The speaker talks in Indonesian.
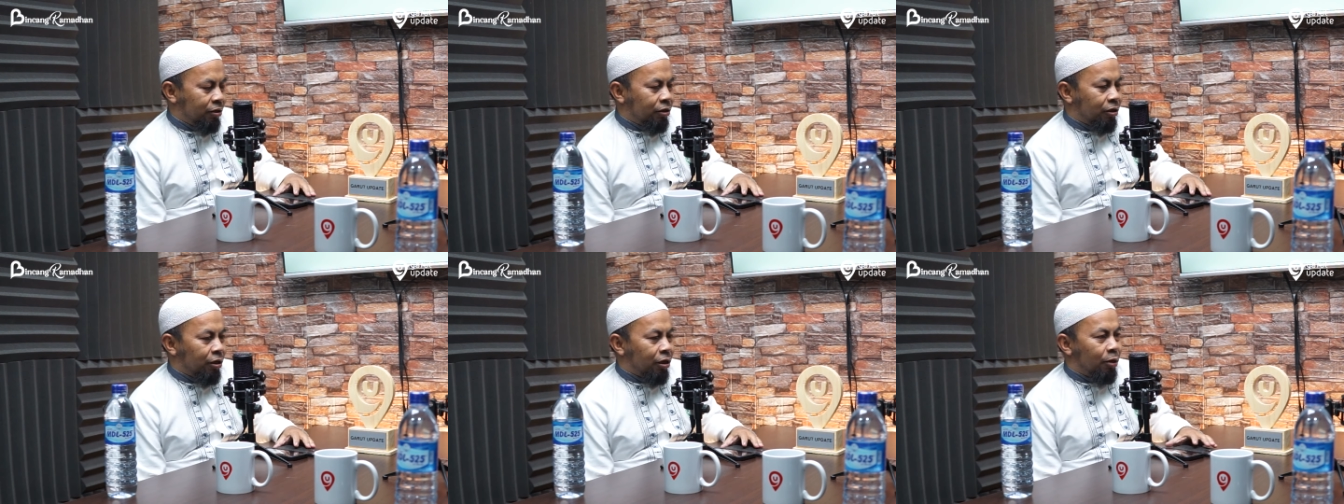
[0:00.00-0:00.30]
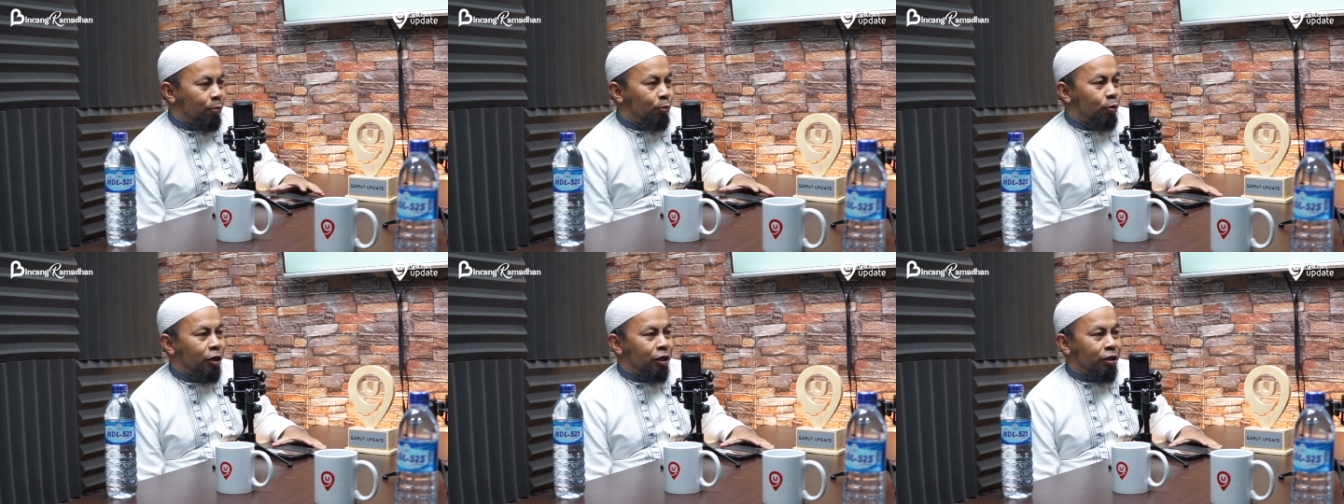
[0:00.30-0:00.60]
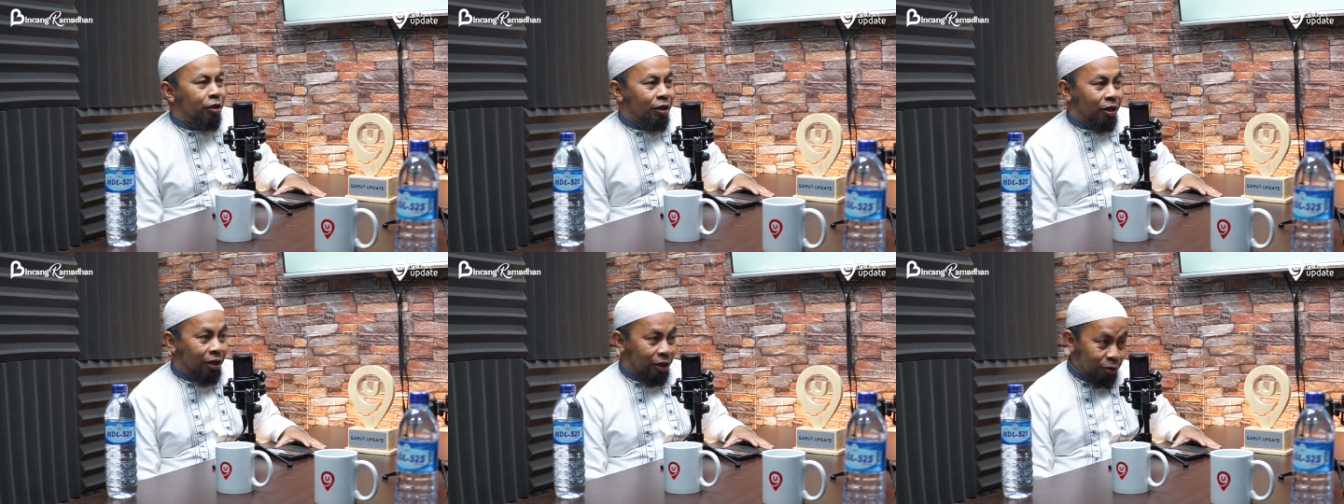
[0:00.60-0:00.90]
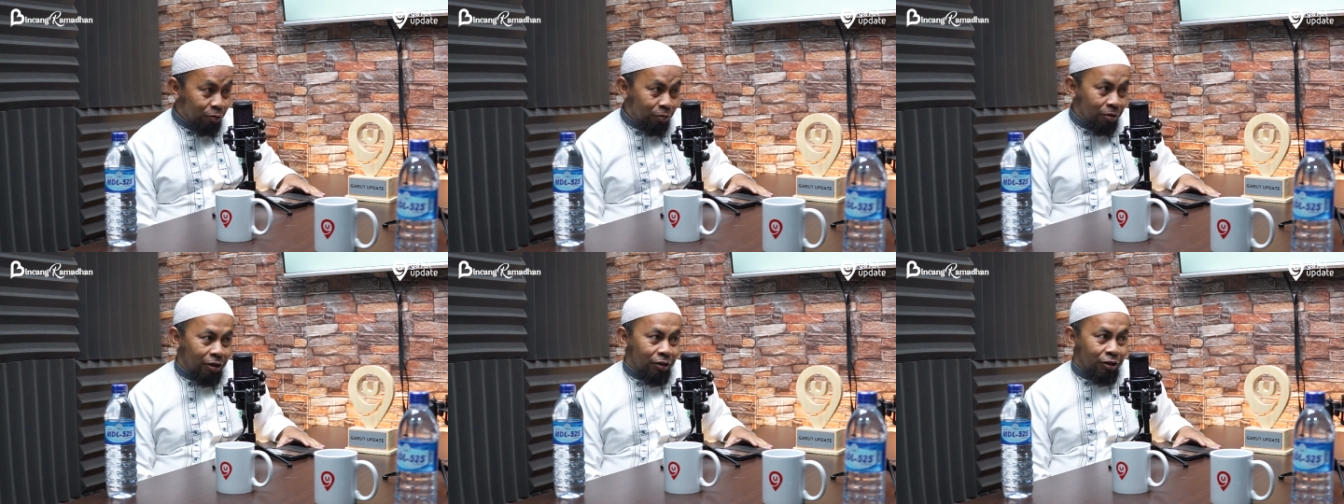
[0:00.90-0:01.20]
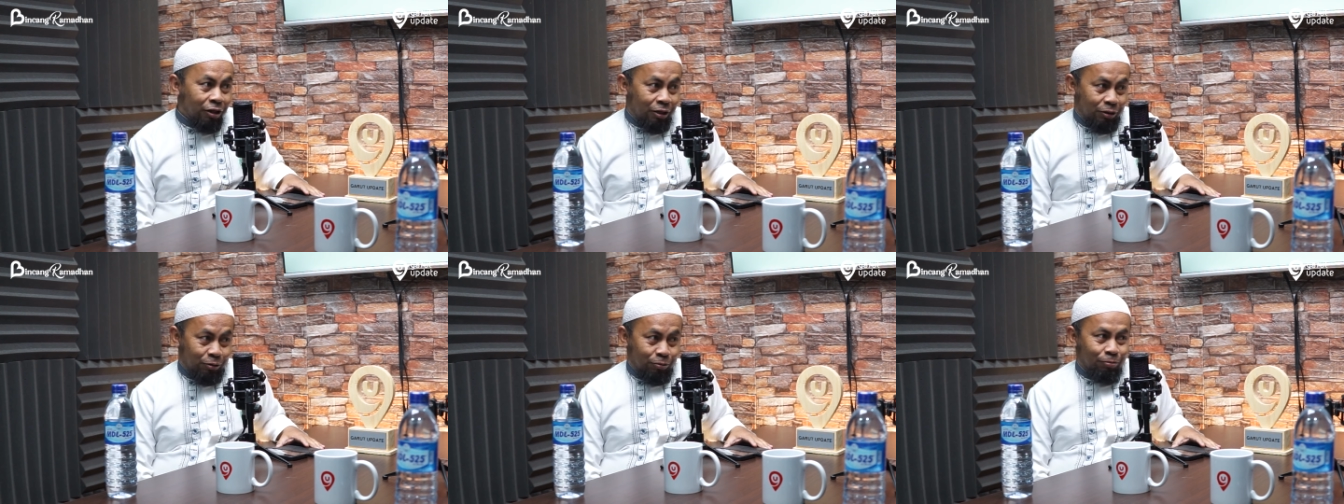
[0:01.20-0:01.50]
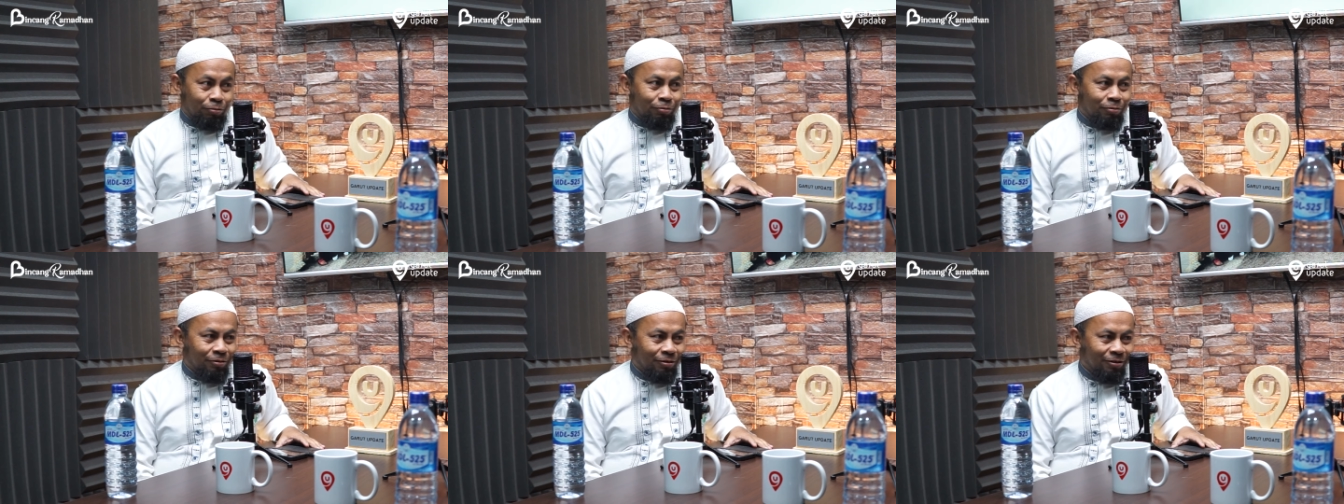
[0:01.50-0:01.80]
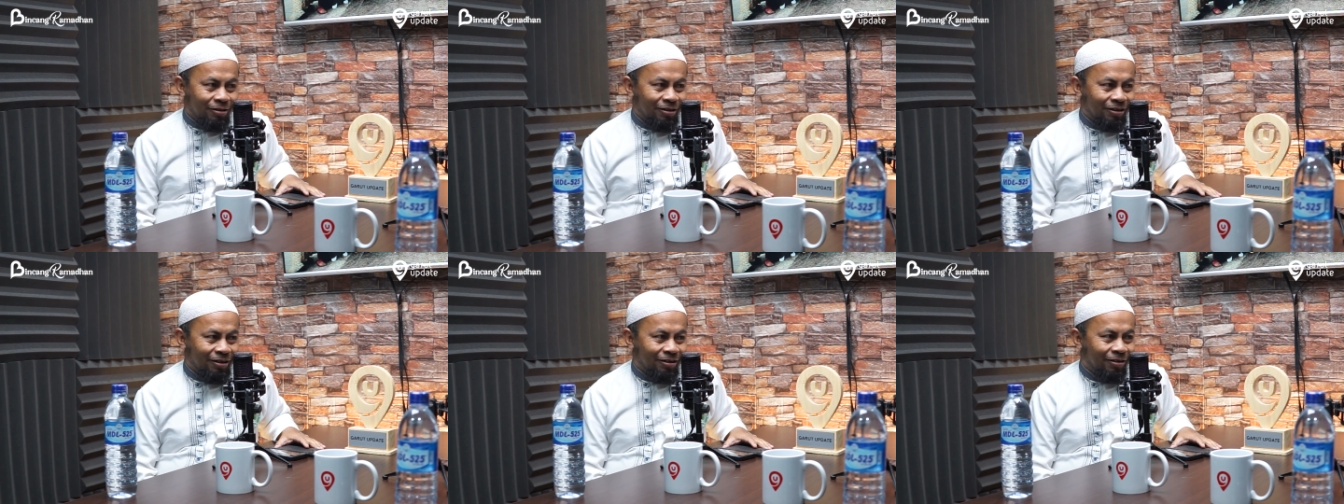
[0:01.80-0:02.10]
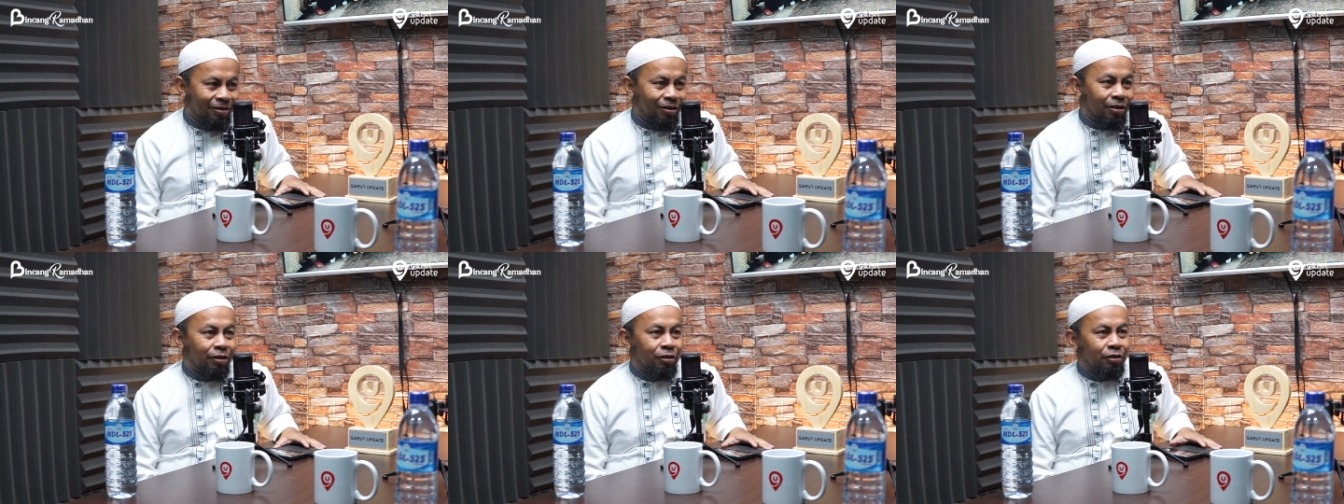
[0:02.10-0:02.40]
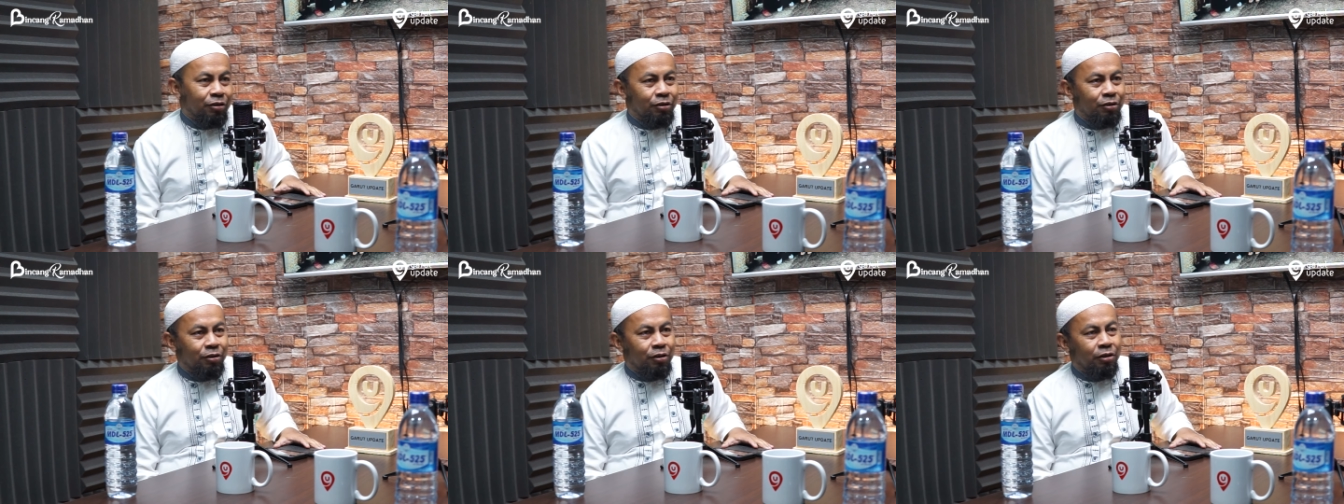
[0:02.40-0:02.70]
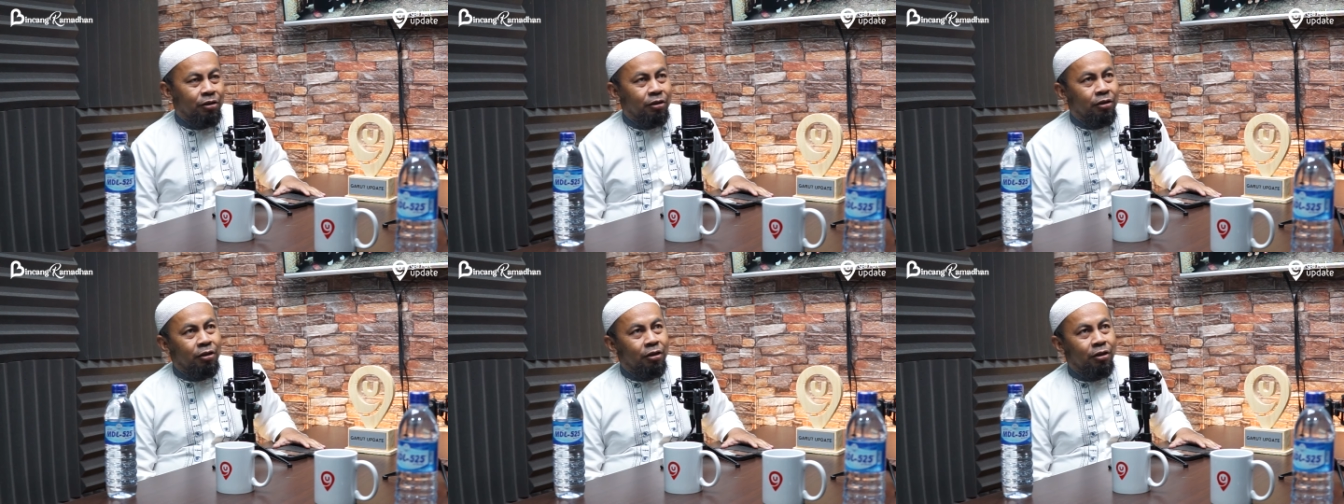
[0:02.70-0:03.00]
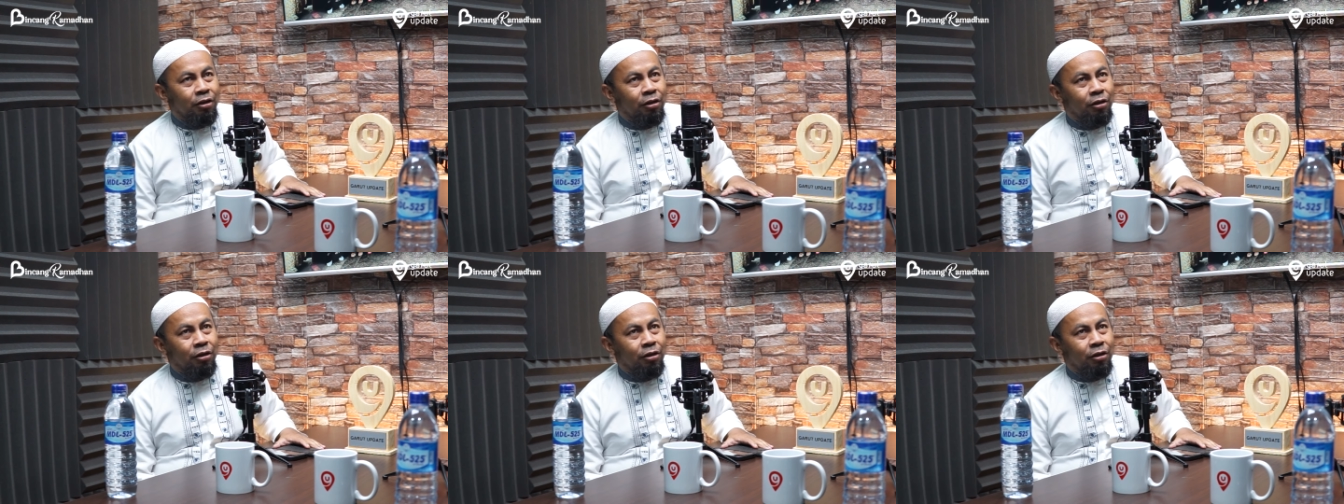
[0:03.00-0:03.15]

Ya bulan yang lain juga satu kan itu ya. Hmm.